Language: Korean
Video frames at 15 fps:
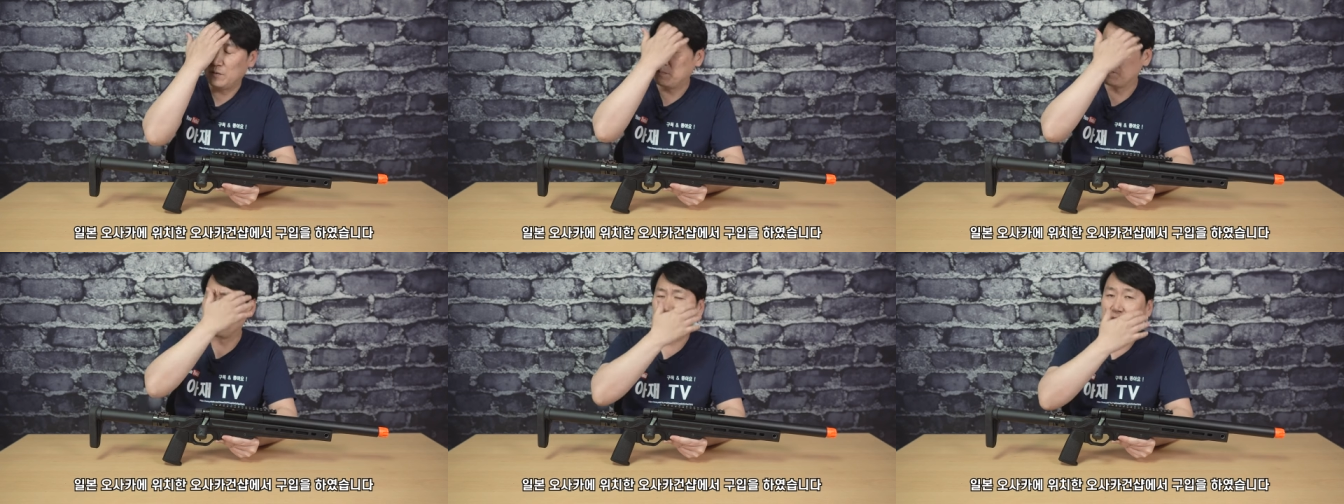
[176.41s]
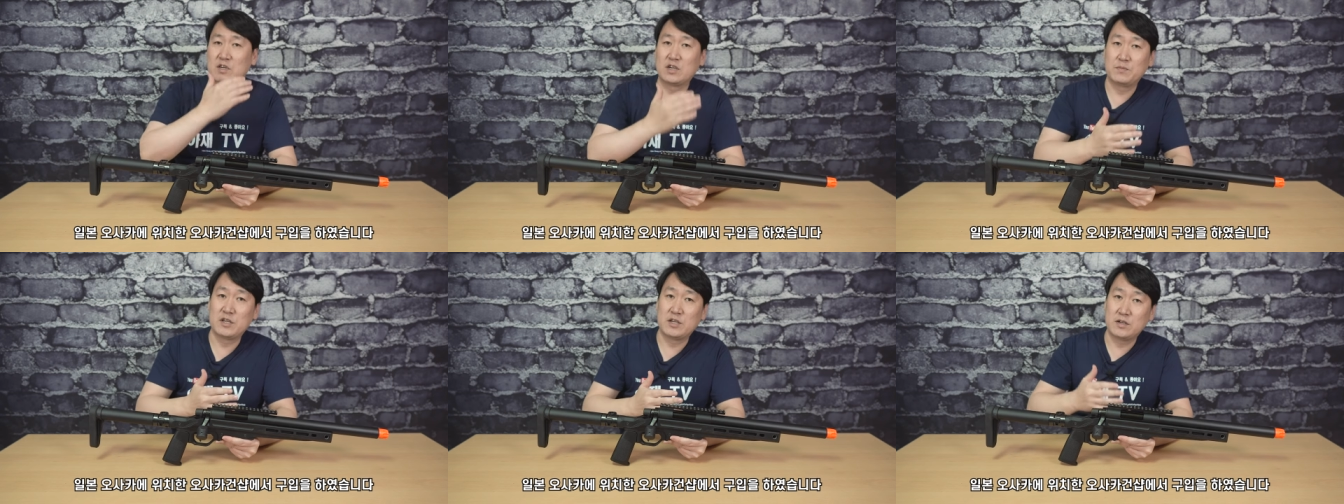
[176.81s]
음,
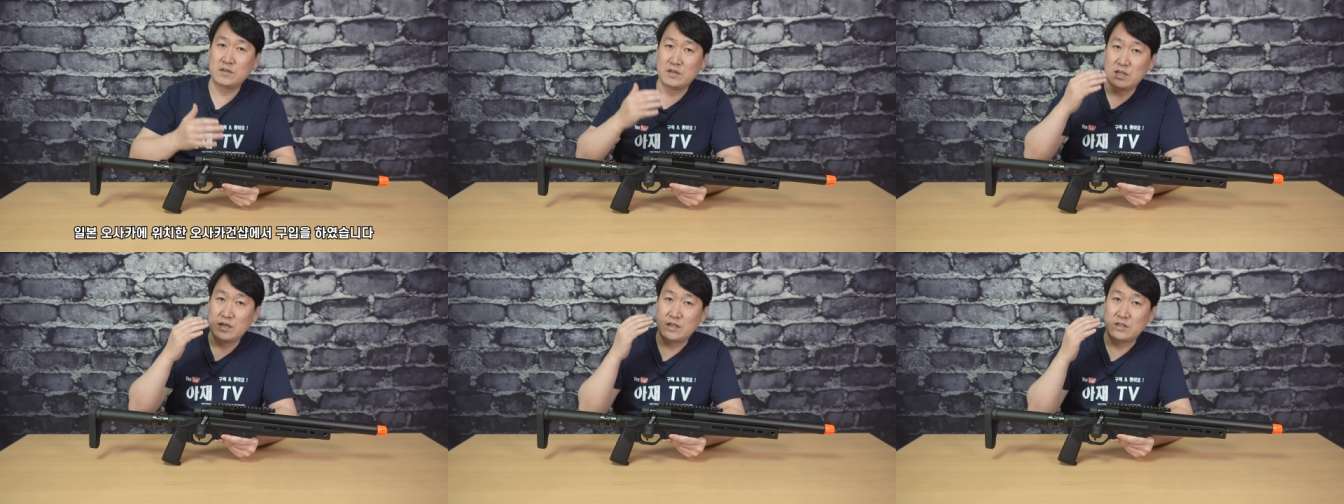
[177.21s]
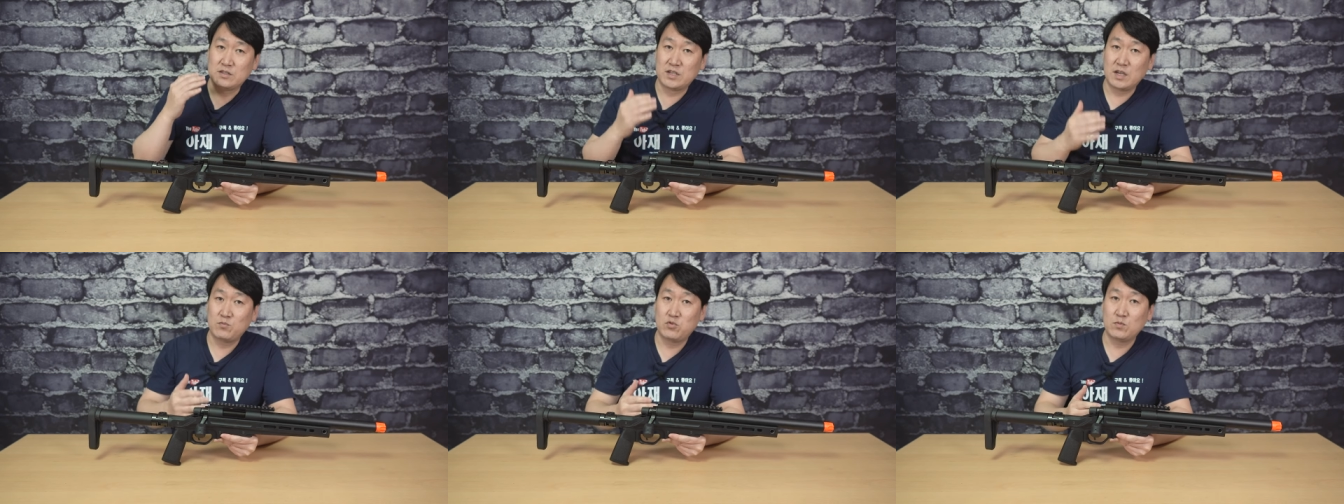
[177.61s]
그러면은
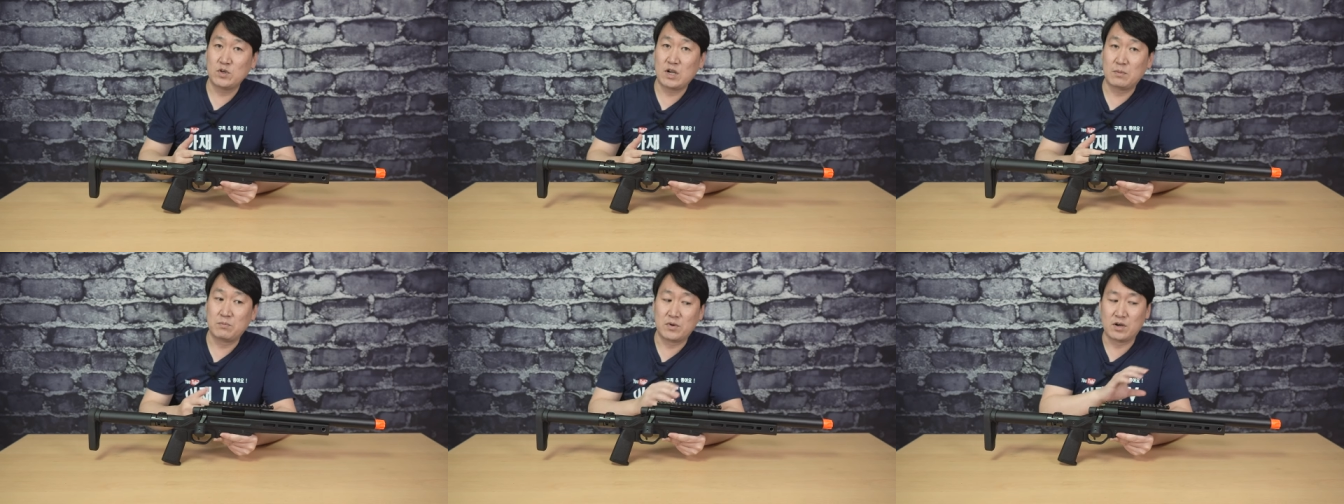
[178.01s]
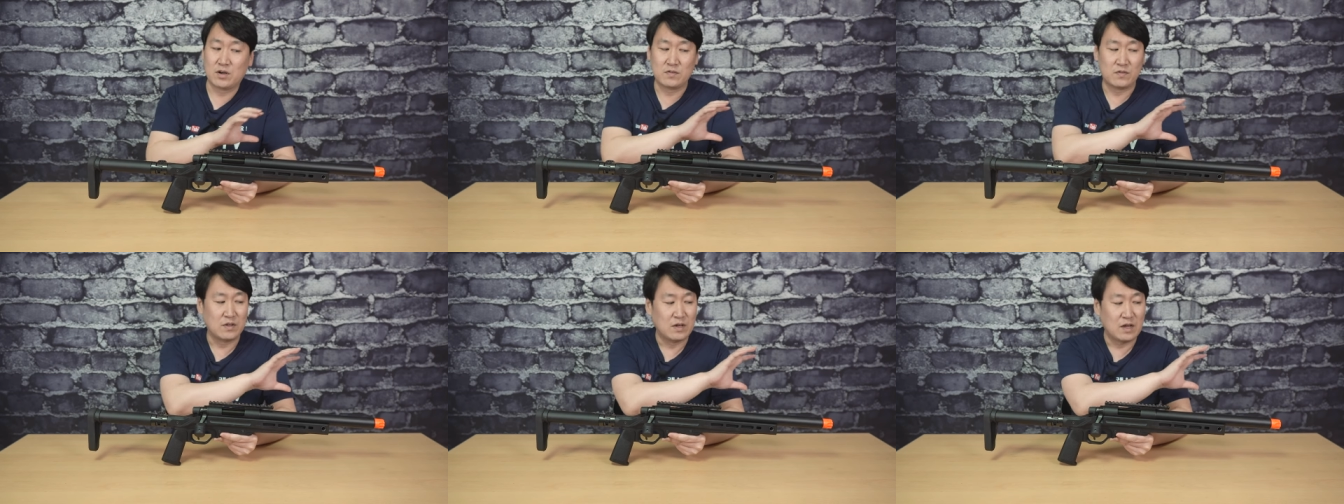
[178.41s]
제품을
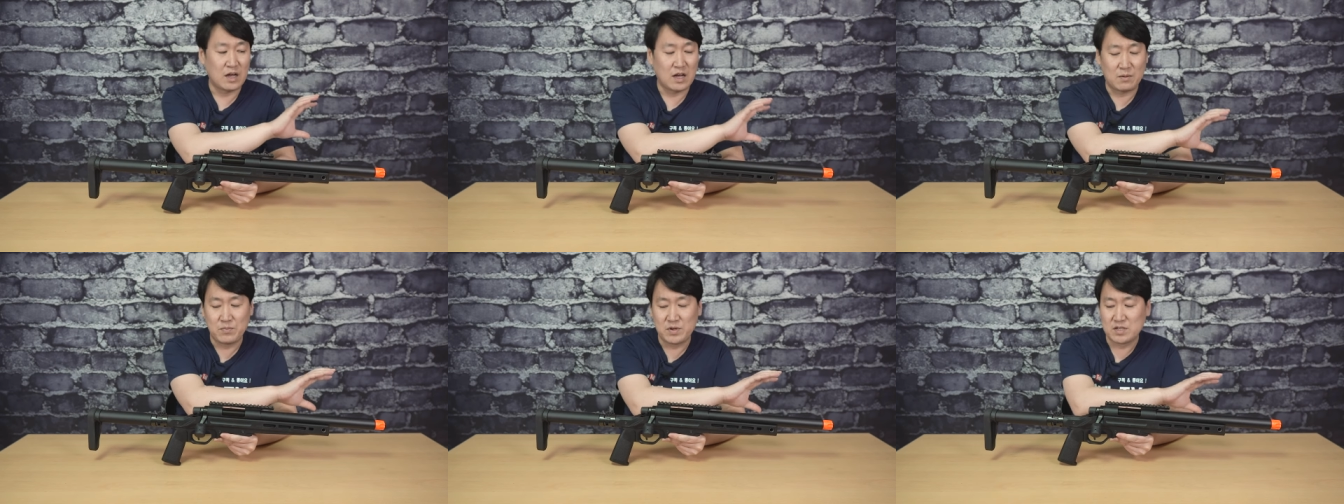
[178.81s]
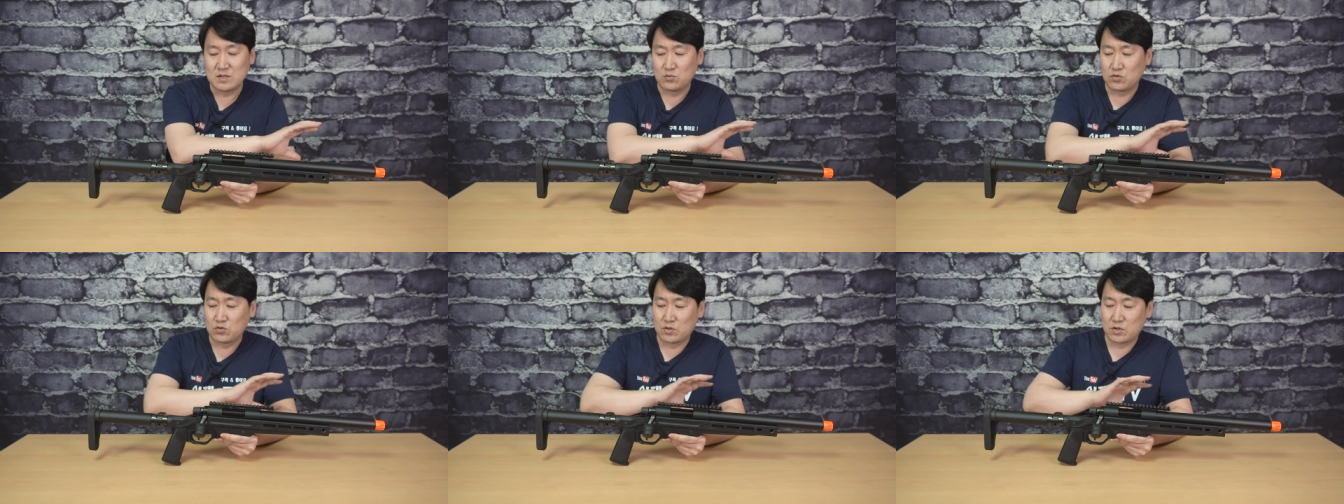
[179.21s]
한번
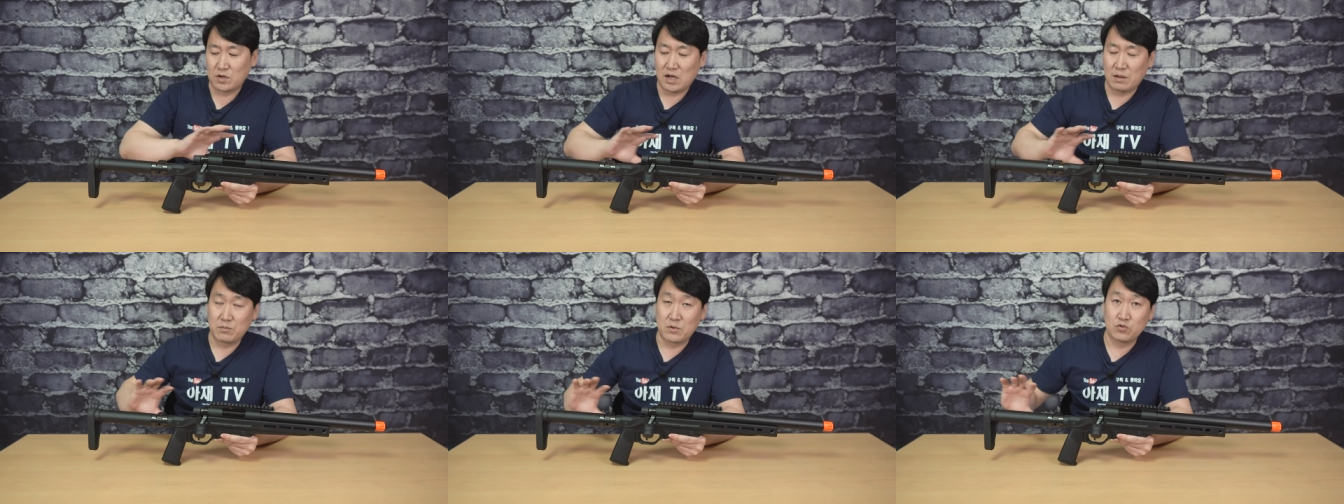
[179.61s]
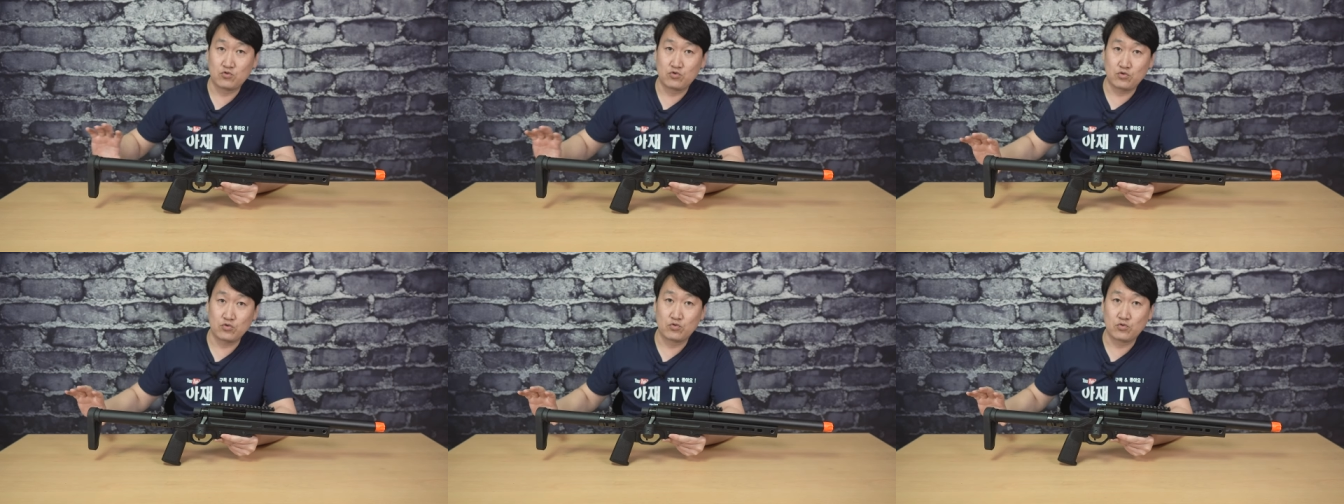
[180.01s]
앞에서부터 한번
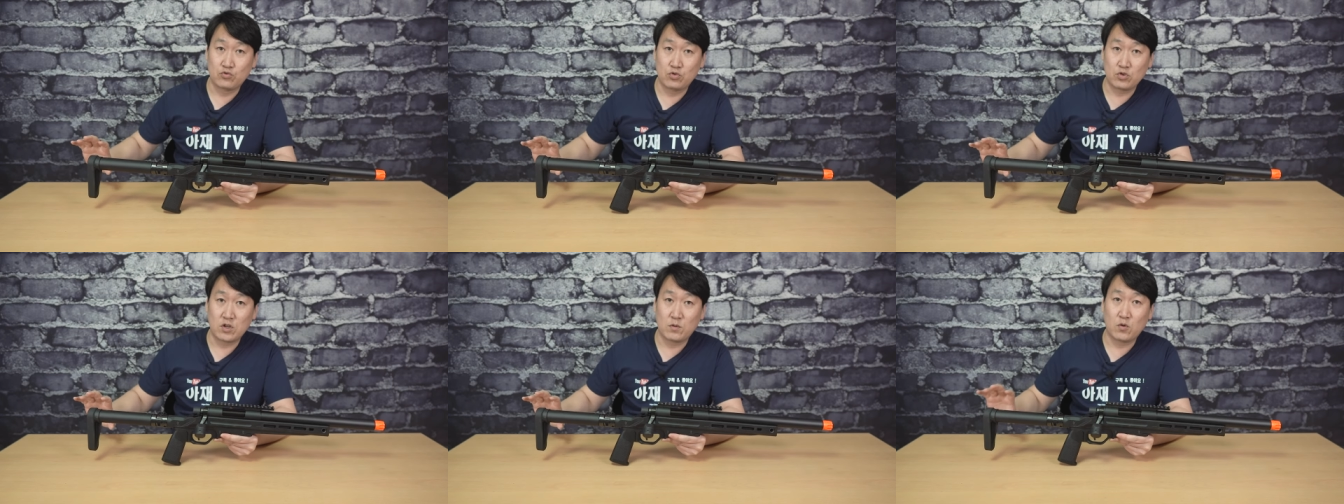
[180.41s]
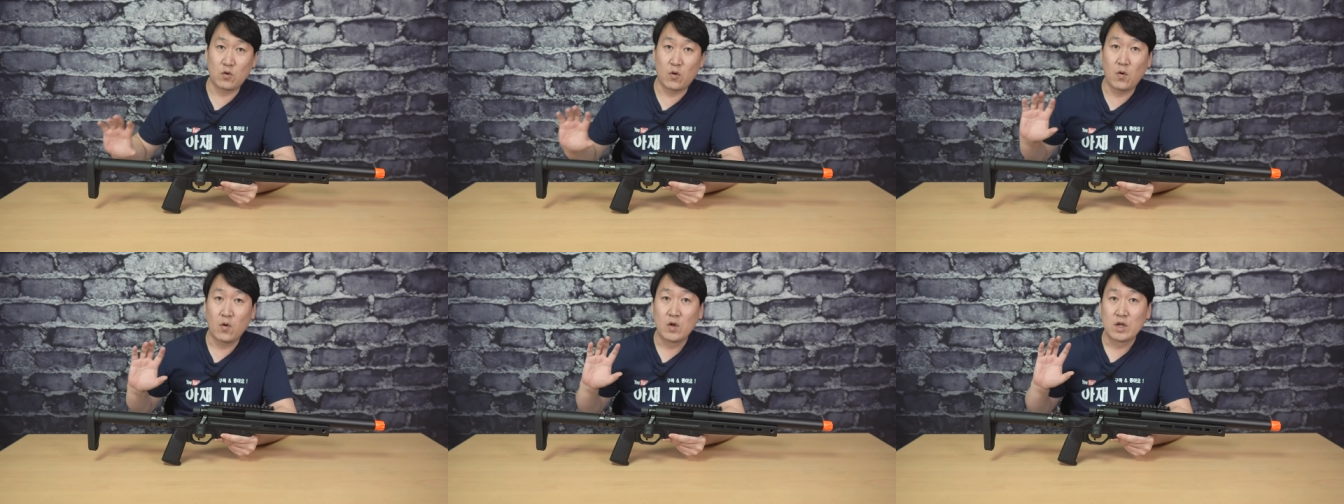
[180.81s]
쭉
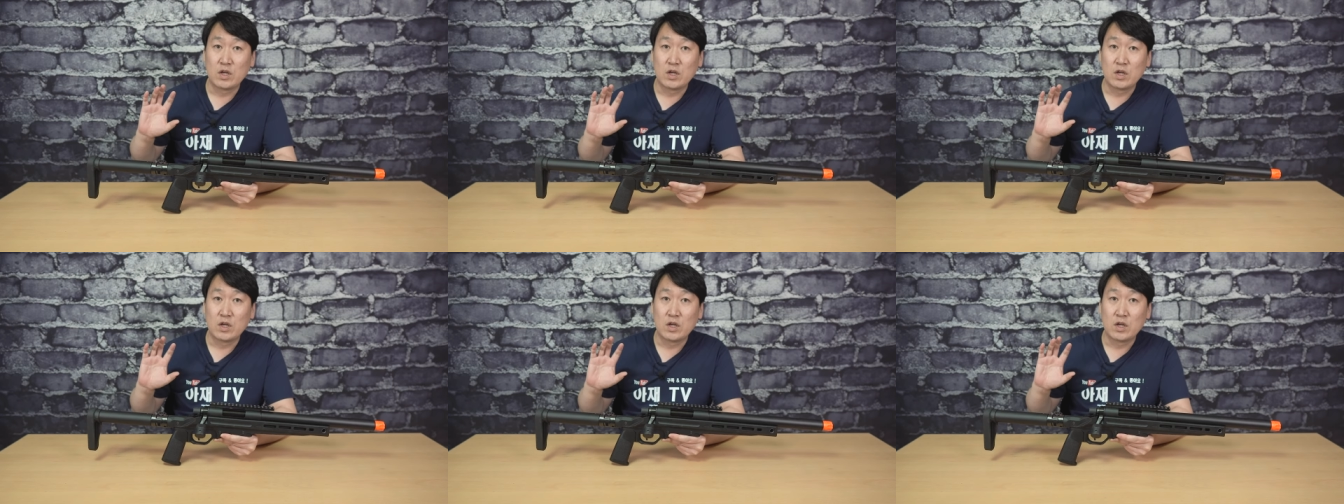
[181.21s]
훑어보고